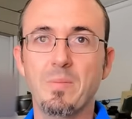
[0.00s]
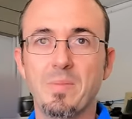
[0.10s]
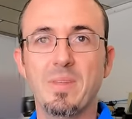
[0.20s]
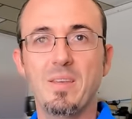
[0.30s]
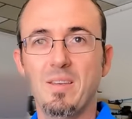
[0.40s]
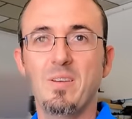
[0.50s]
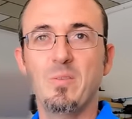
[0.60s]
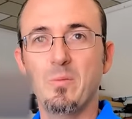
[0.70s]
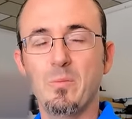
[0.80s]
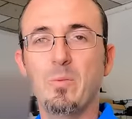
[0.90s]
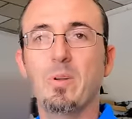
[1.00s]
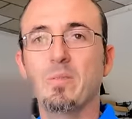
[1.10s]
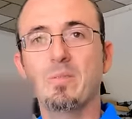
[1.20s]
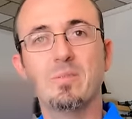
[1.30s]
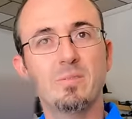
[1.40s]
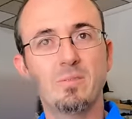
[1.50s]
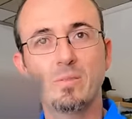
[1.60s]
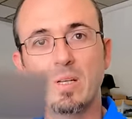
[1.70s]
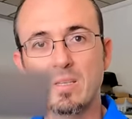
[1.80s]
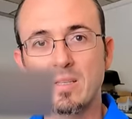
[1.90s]
reconnu, homologué.
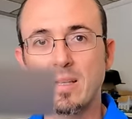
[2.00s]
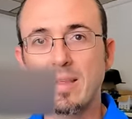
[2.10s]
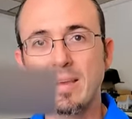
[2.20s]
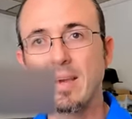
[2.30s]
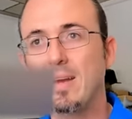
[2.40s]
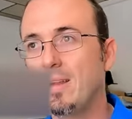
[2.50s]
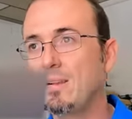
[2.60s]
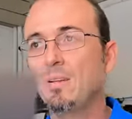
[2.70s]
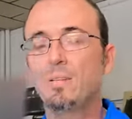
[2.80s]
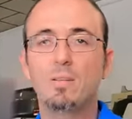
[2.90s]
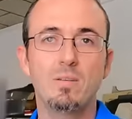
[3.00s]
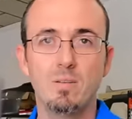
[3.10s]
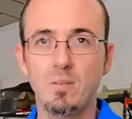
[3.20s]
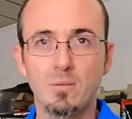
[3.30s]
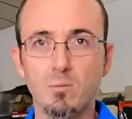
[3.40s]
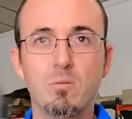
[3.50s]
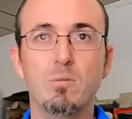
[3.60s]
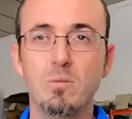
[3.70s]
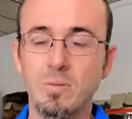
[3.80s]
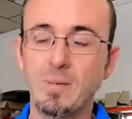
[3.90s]
Voilà. c'est légal, hein, tout ce
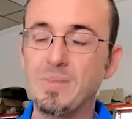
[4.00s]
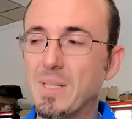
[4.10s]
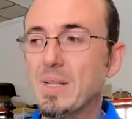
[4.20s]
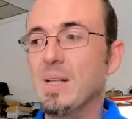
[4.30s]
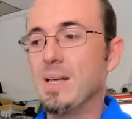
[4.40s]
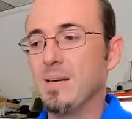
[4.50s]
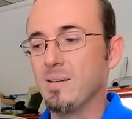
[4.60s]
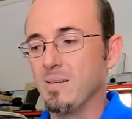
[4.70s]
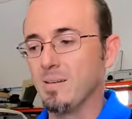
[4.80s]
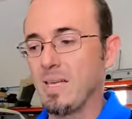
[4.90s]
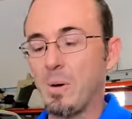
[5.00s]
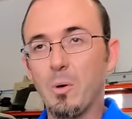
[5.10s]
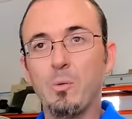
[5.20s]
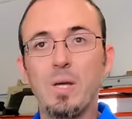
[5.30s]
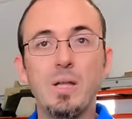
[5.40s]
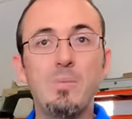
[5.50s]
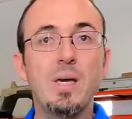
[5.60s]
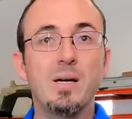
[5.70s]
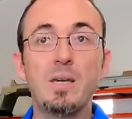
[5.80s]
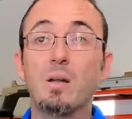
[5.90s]
qu'on veut. et après, on a les
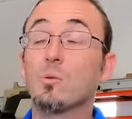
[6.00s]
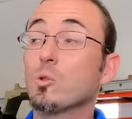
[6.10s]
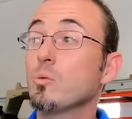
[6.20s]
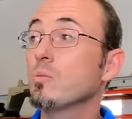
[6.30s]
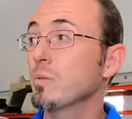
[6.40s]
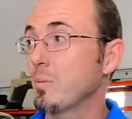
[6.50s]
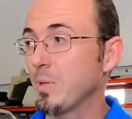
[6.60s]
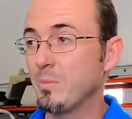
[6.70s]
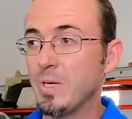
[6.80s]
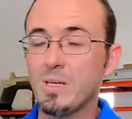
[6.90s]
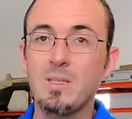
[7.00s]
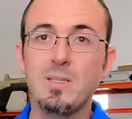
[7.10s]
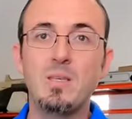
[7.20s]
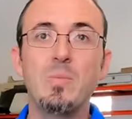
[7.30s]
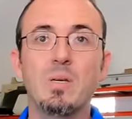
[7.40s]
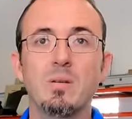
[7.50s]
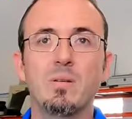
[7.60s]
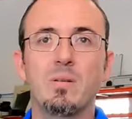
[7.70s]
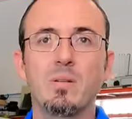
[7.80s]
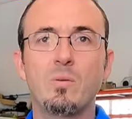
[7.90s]
mairies. Alors aujourd'hui, on n'avait pas de mairie ici, mais
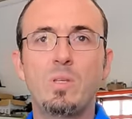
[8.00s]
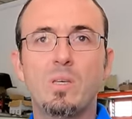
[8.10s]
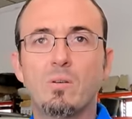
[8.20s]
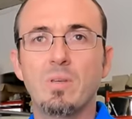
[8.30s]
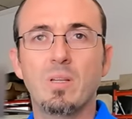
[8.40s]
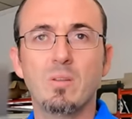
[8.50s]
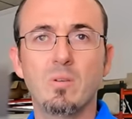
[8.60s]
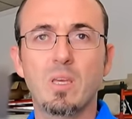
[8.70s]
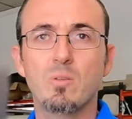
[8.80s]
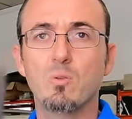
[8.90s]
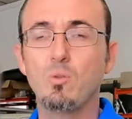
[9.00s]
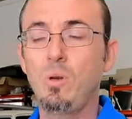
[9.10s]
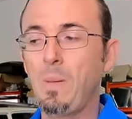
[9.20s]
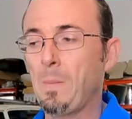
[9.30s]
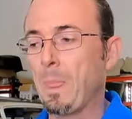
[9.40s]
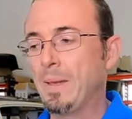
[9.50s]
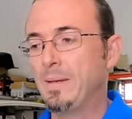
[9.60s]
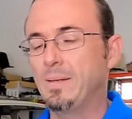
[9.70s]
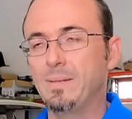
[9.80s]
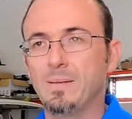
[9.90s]
il y en a une qui revient là dans 15 jours
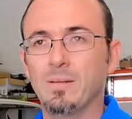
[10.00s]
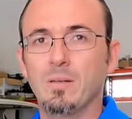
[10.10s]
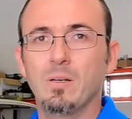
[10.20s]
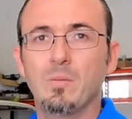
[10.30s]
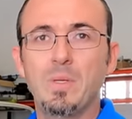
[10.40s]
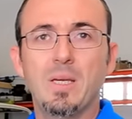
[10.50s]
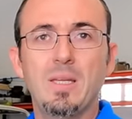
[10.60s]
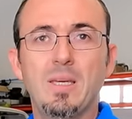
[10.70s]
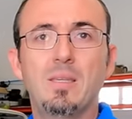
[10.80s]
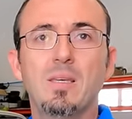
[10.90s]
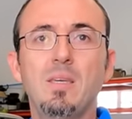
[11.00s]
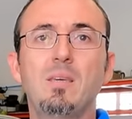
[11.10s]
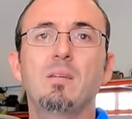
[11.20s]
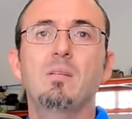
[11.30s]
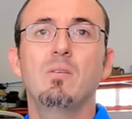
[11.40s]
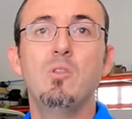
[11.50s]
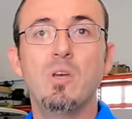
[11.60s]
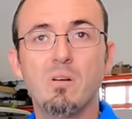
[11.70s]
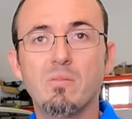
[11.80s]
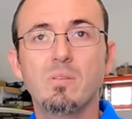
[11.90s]
euh, électrique,
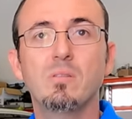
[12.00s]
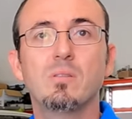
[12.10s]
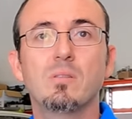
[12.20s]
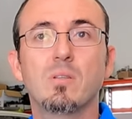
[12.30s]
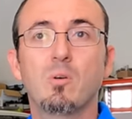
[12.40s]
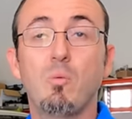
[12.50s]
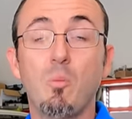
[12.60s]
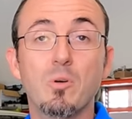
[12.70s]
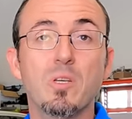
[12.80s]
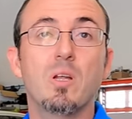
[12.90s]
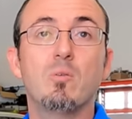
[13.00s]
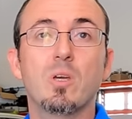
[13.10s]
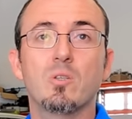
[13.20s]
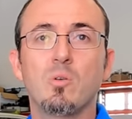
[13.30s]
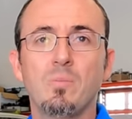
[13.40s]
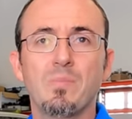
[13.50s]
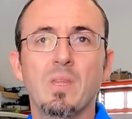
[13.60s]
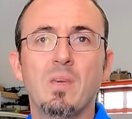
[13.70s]
neuve, qu'on propose à la location.